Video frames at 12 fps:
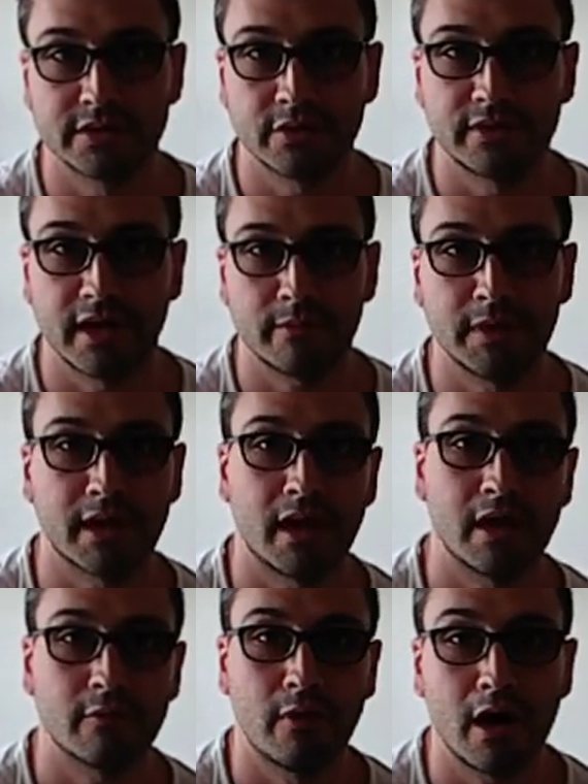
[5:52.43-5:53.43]
eh,
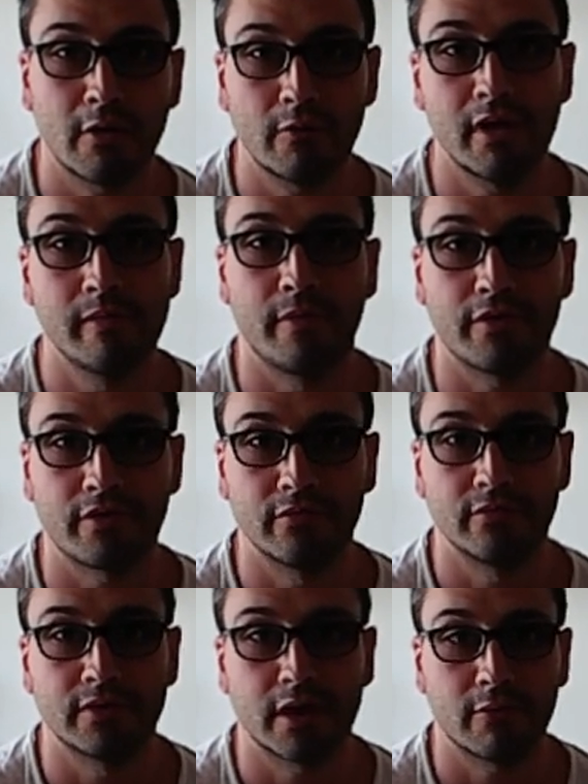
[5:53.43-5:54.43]
geotermica acqua-acqua al
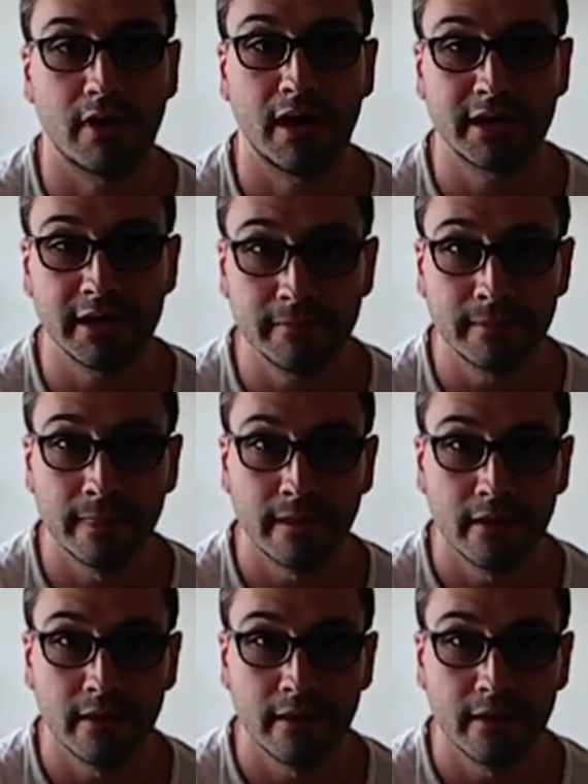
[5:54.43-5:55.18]
posto di un'acquaria?